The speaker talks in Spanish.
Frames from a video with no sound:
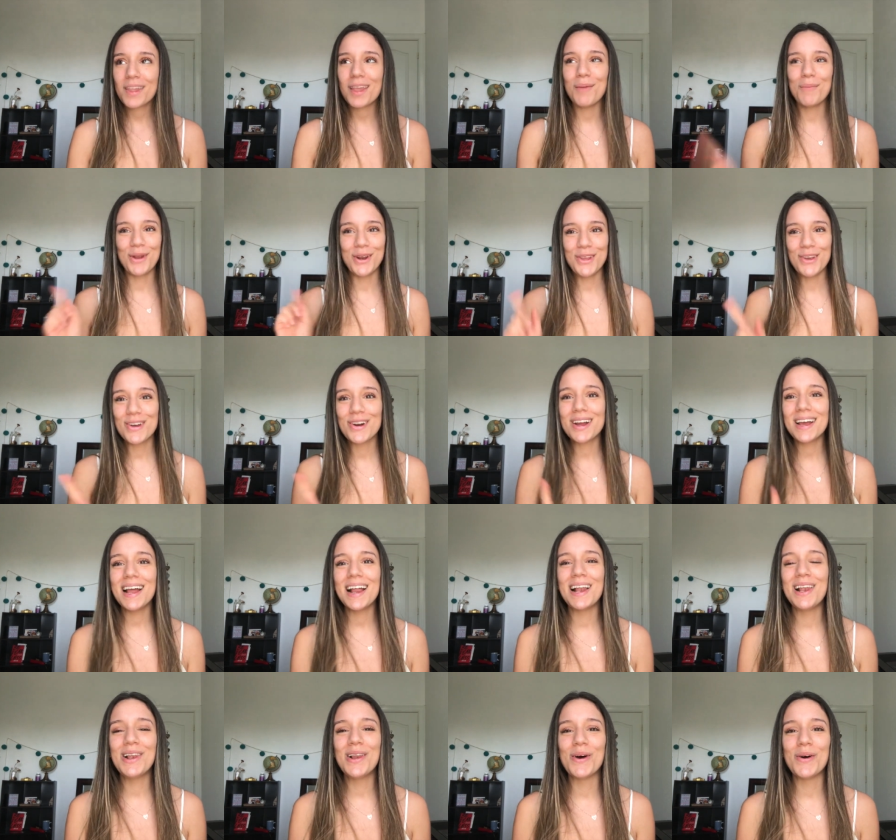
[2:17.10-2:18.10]
Pero yo creo
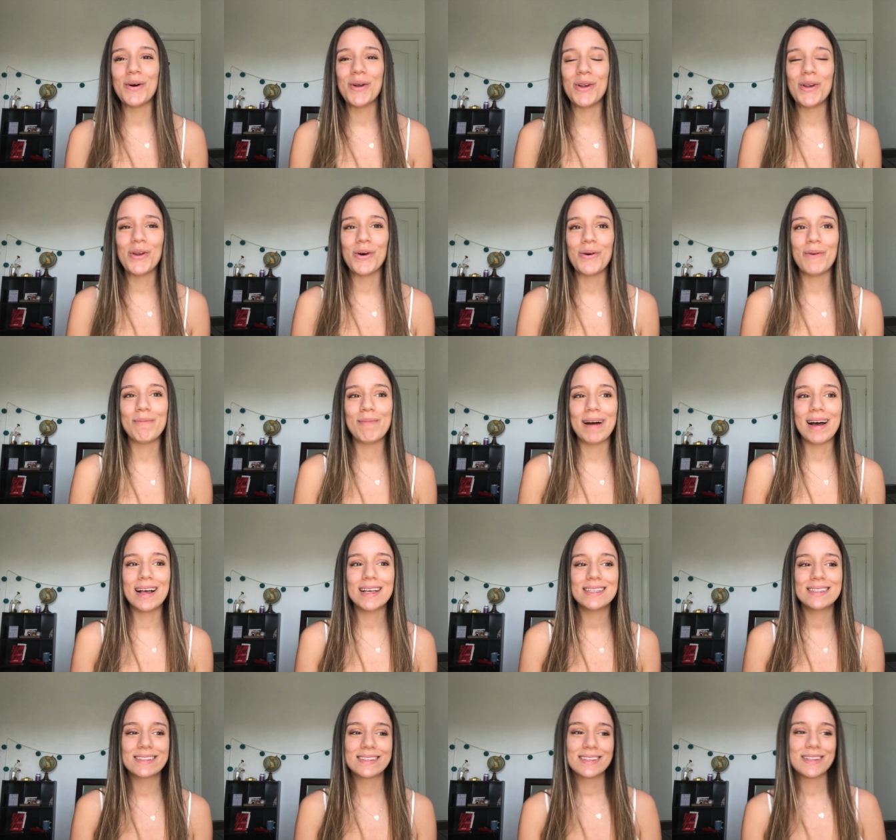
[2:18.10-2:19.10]
que lo,
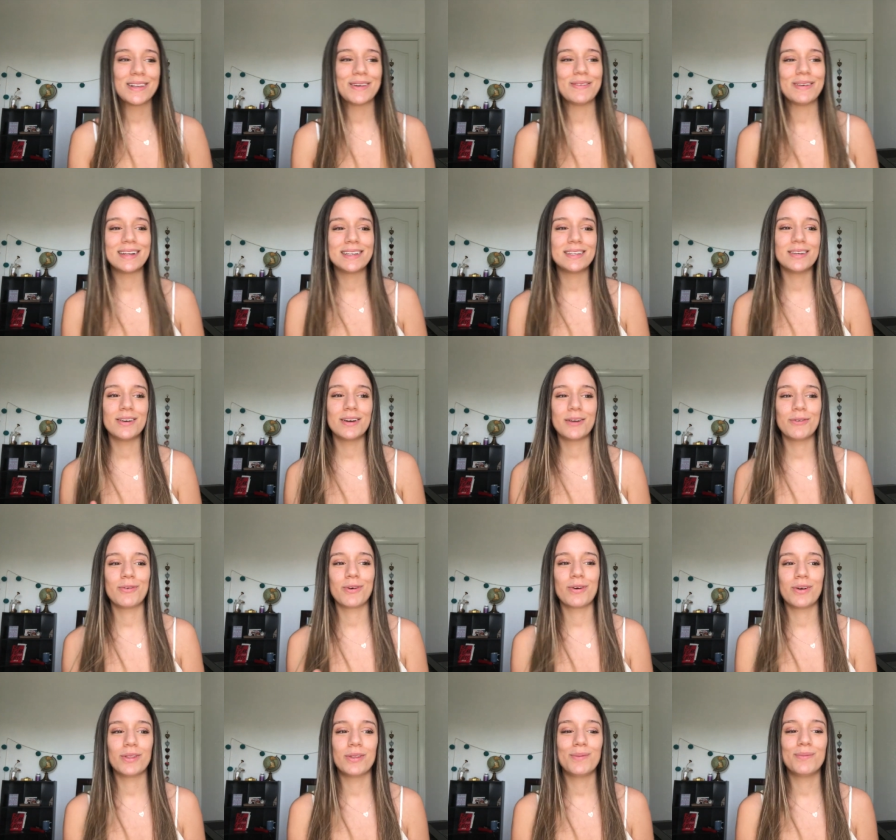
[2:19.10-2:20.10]
más, lo más chévere
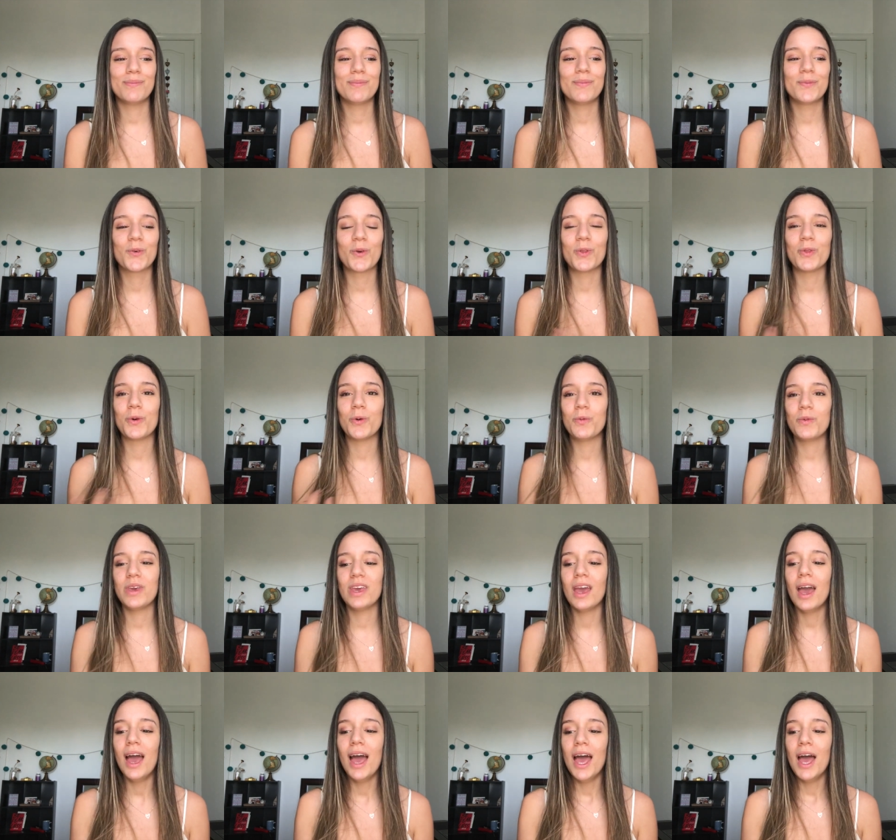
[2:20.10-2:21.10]
fue cuando, cuando
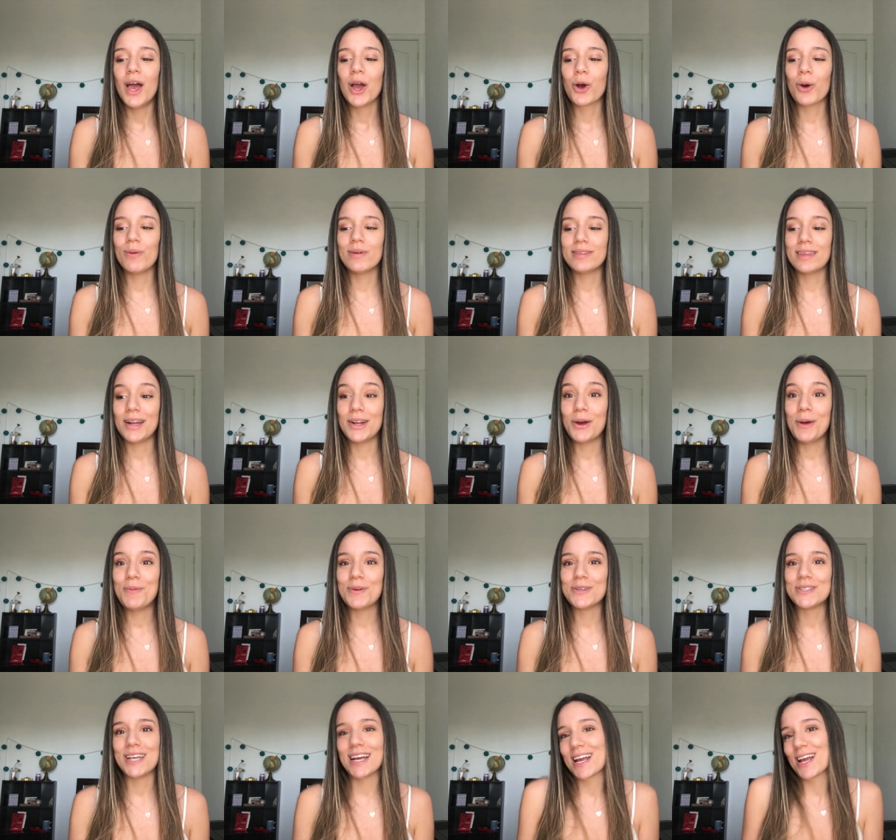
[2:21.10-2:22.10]
vi comentarios de
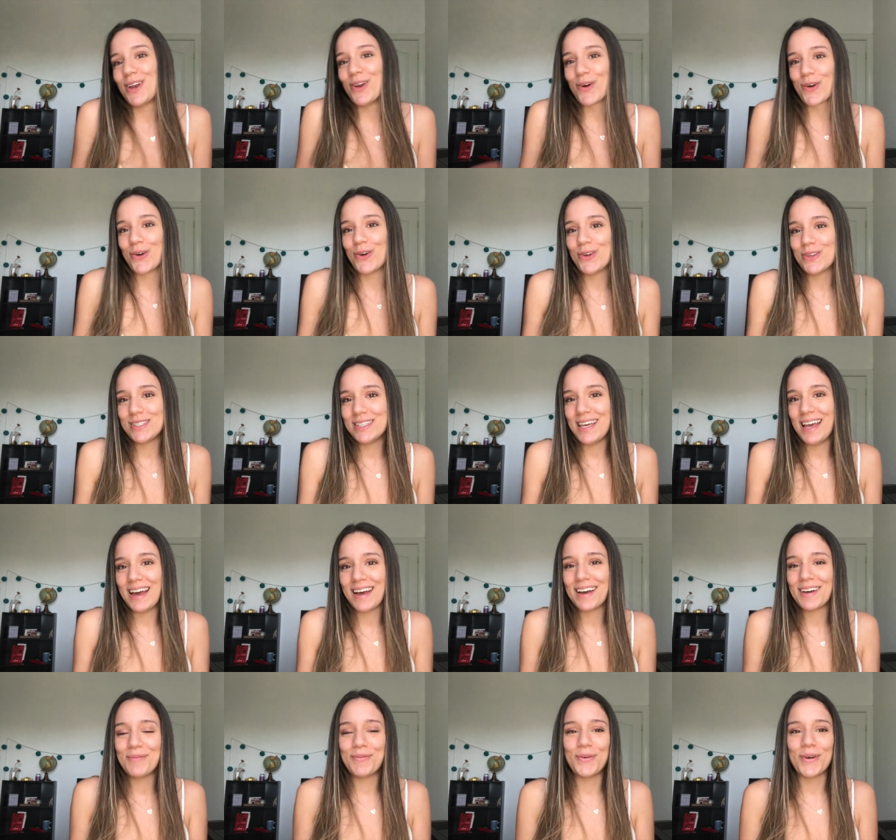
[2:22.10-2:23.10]
personas que no
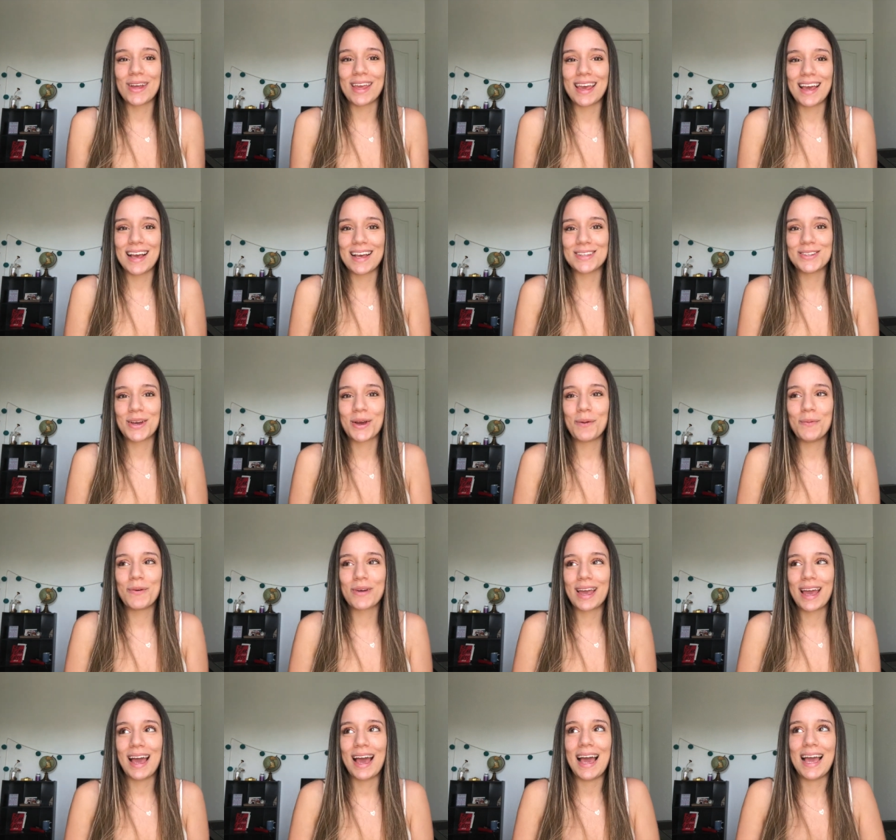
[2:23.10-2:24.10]
conocía, porque eso es como
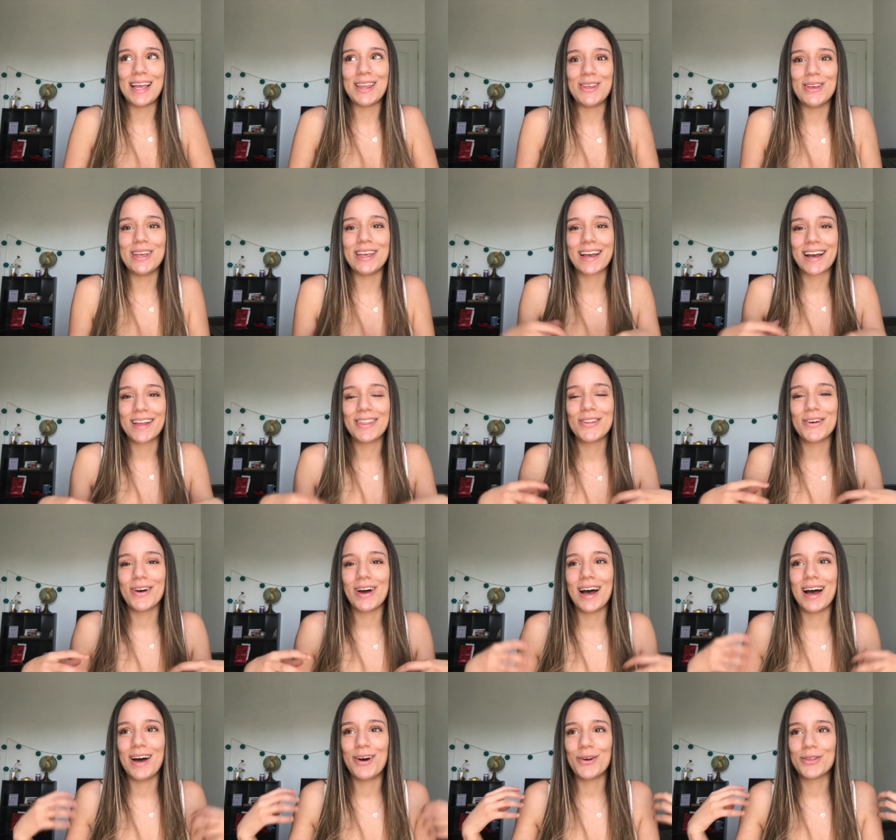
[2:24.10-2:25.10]
que estoy llegando
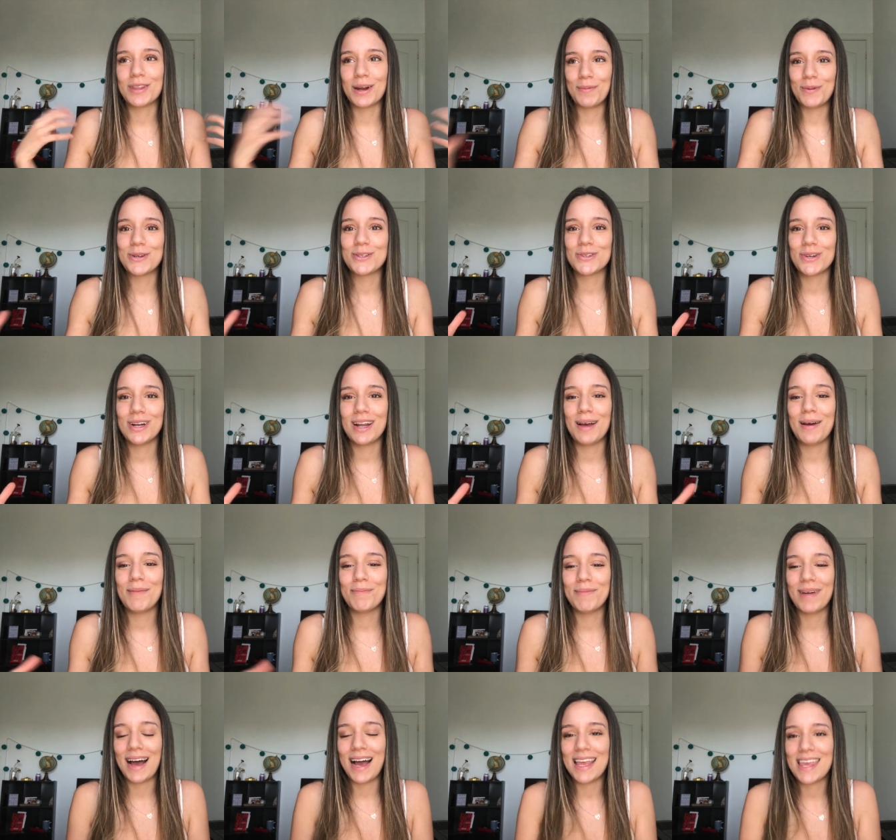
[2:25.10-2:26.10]
a otras personas
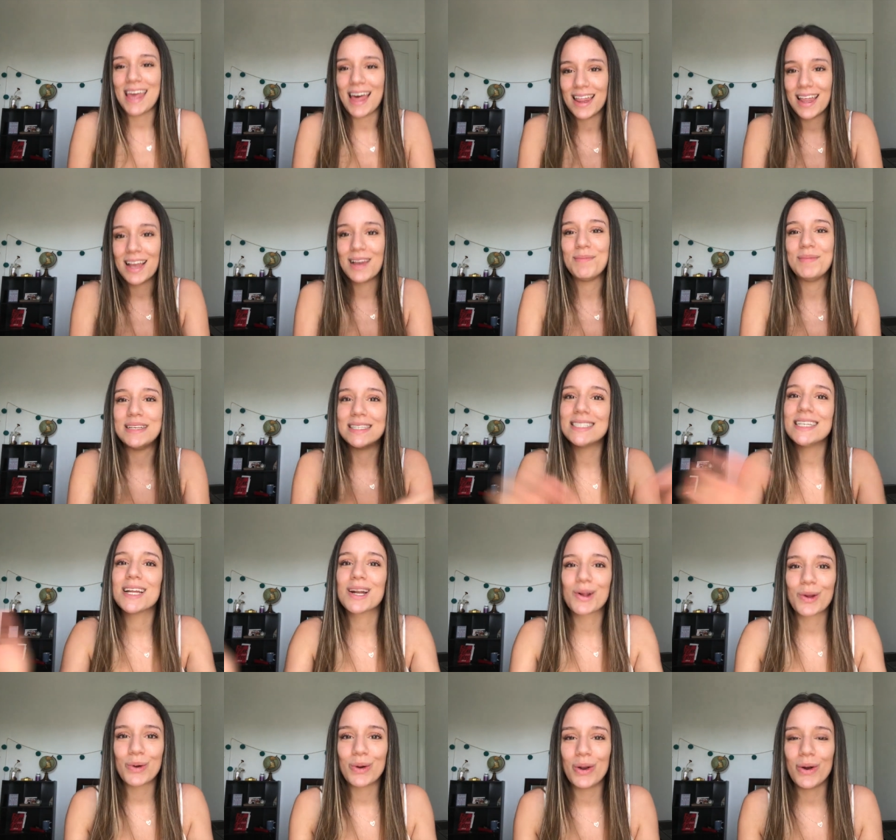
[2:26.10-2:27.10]
más allá de mi
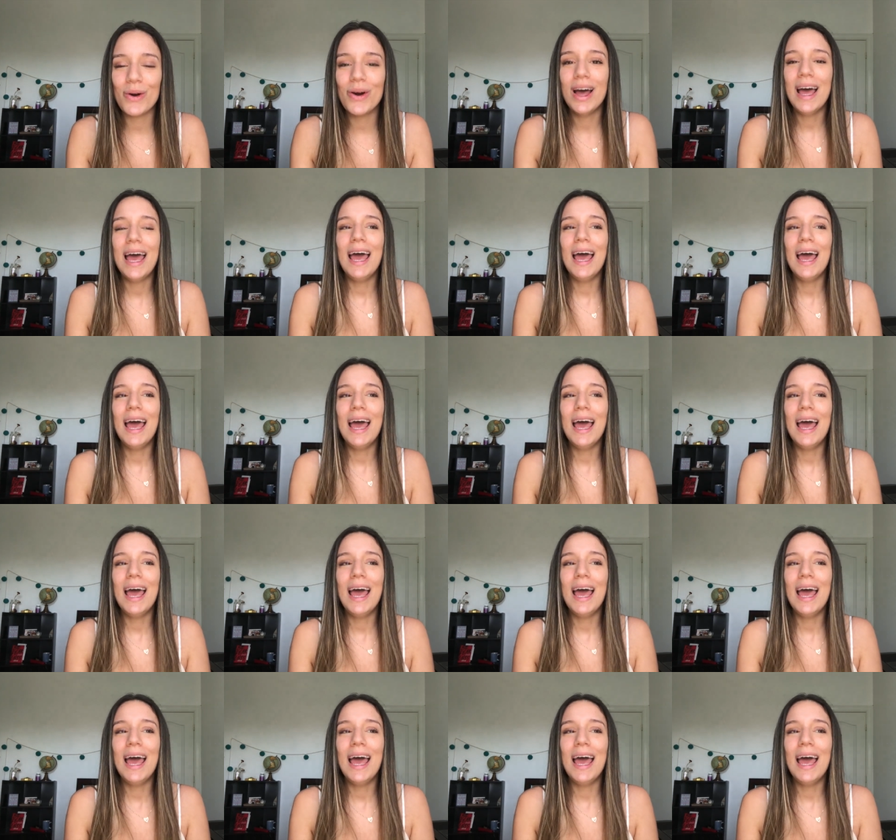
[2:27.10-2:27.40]
círculo.